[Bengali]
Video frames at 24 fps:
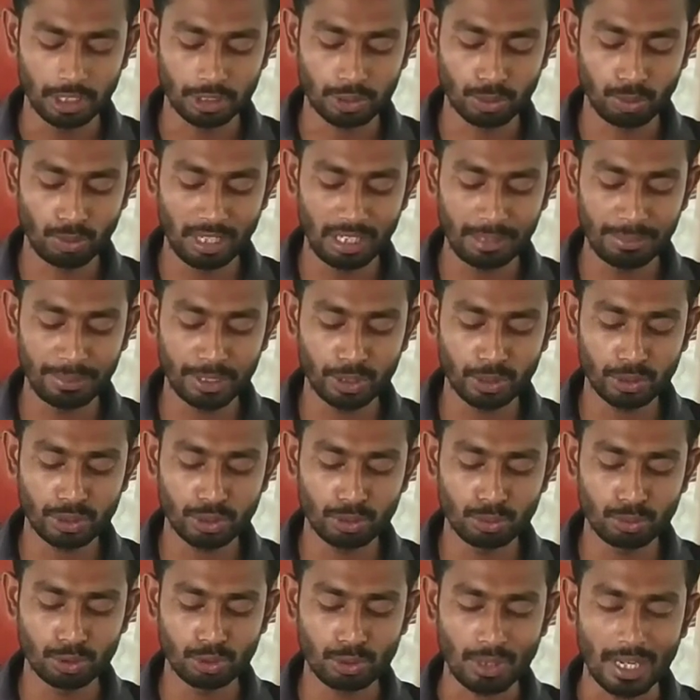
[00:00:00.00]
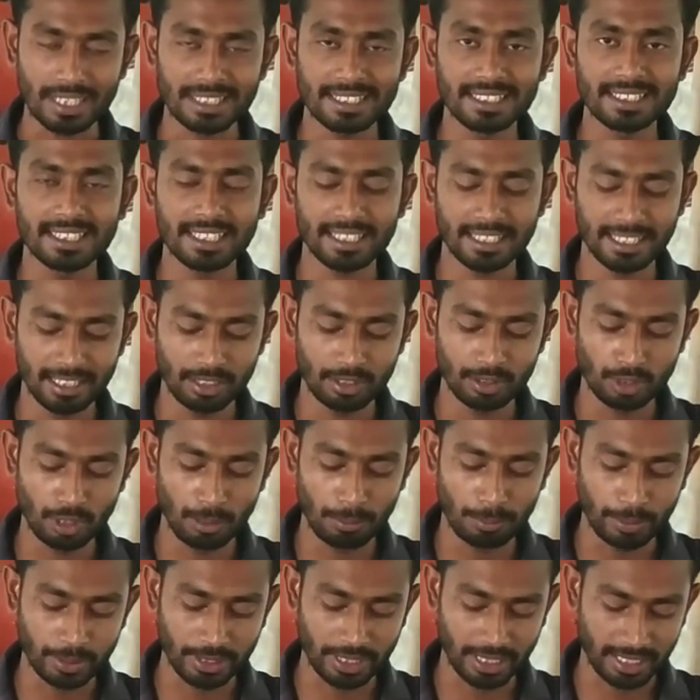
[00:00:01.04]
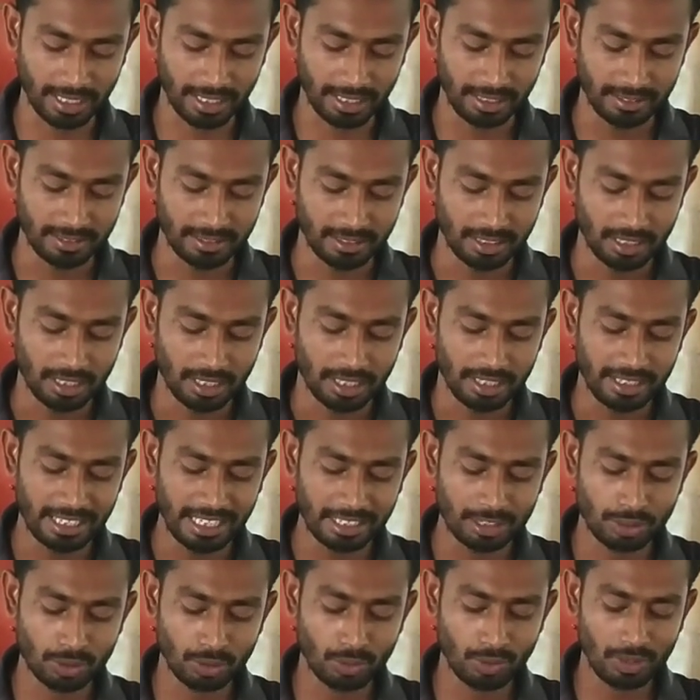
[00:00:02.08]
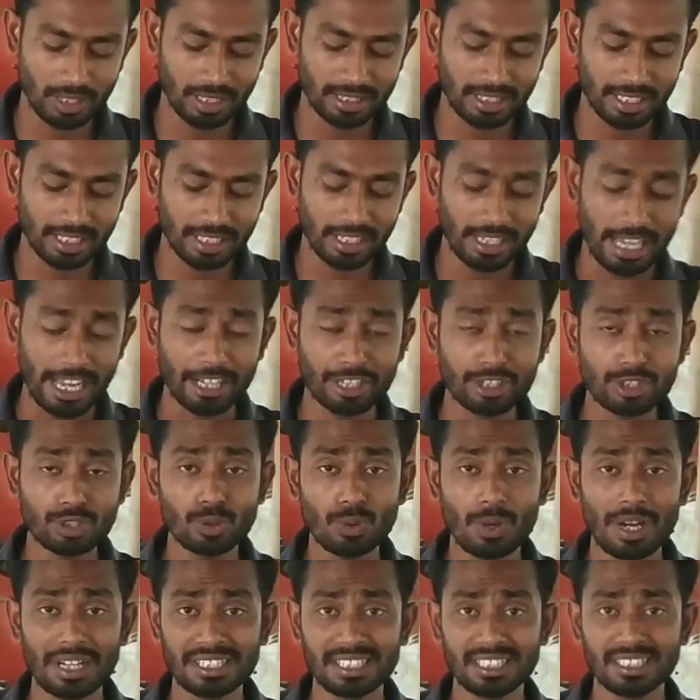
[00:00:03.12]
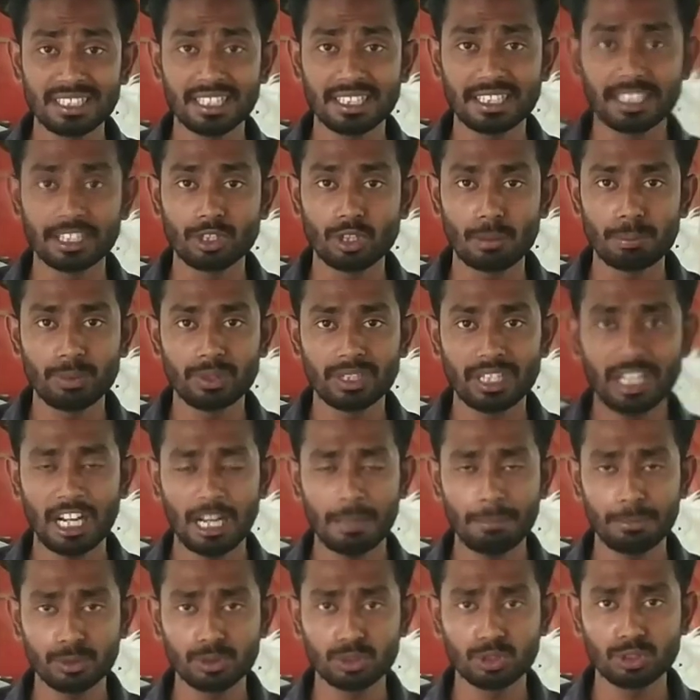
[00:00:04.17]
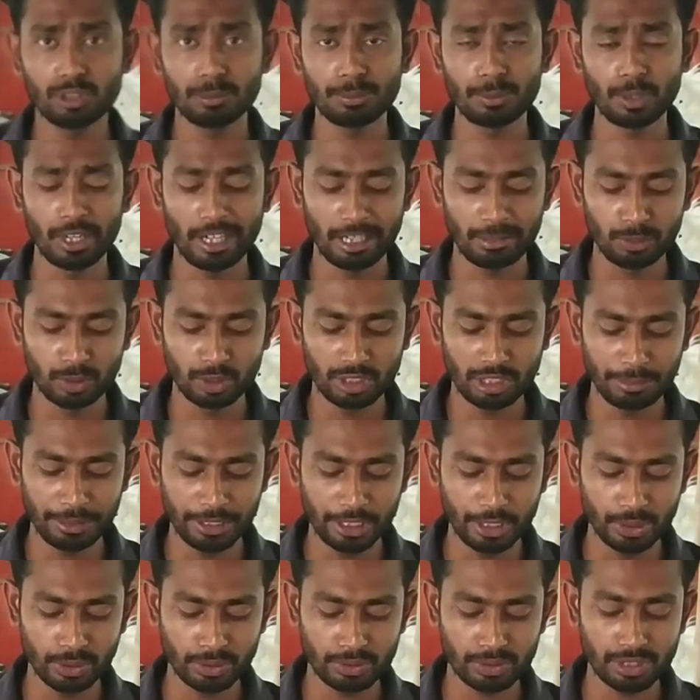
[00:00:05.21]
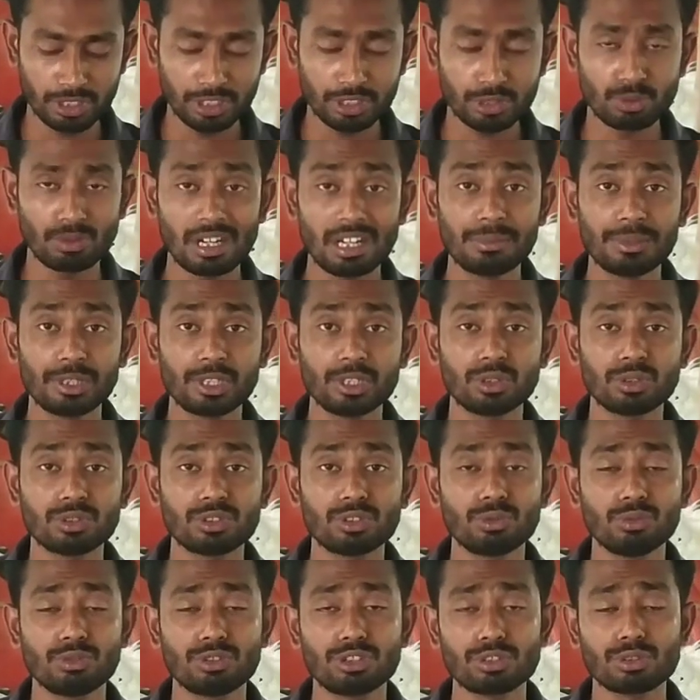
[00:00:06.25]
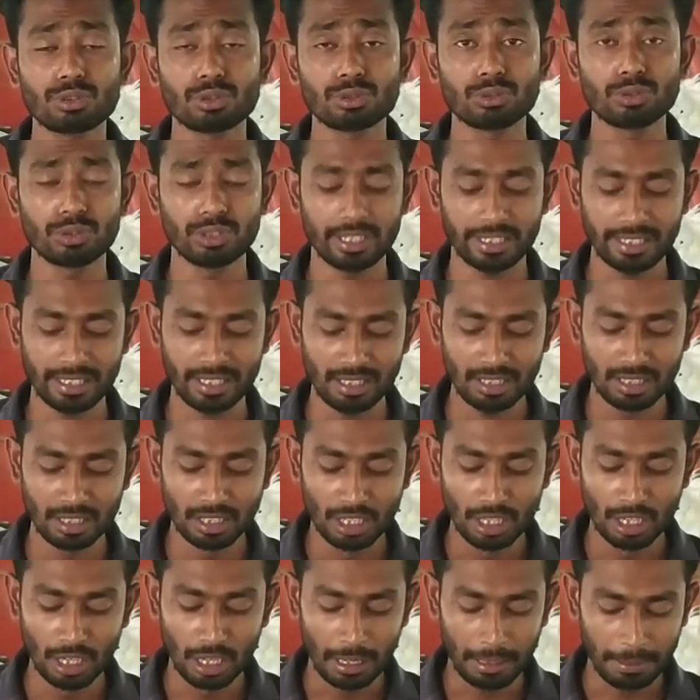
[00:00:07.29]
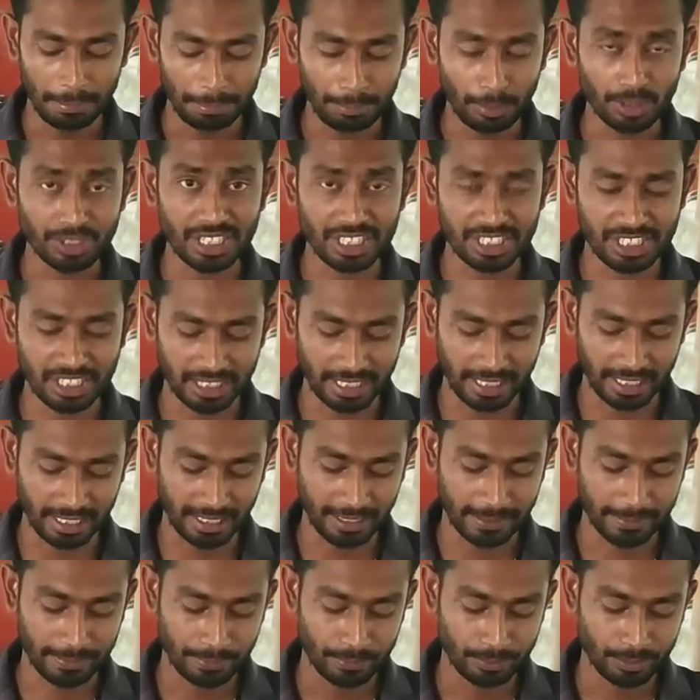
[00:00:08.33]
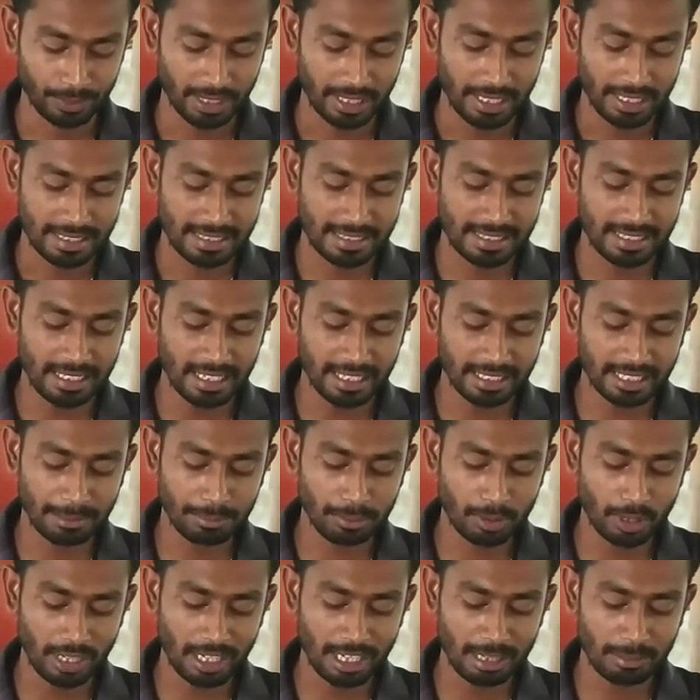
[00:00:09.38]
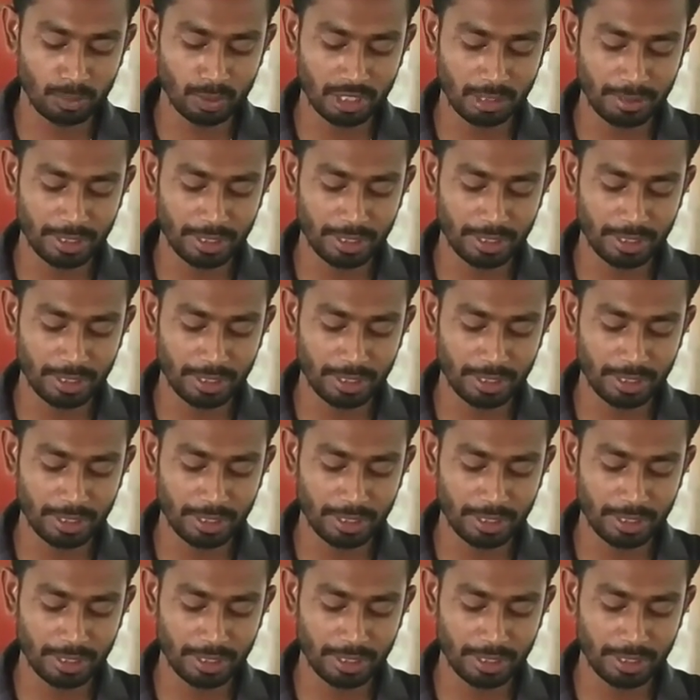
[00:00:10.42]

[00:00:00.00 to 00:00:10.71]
সোনালী বিক্রি হচ্ছে দুশো আশি থেকে নব্বই টাকা নেত্রকোনাতে একশো আশি থেকে নব্বই টাকা পর্যন্ত ব্রয়লার মুরগি বিক্রি হচ্ছে সোনালী বিক্রি হচ্ছে দুশো সত্তর থেকে পঁচাশি টাকা সিলেটে ব্রয়লার মুরগি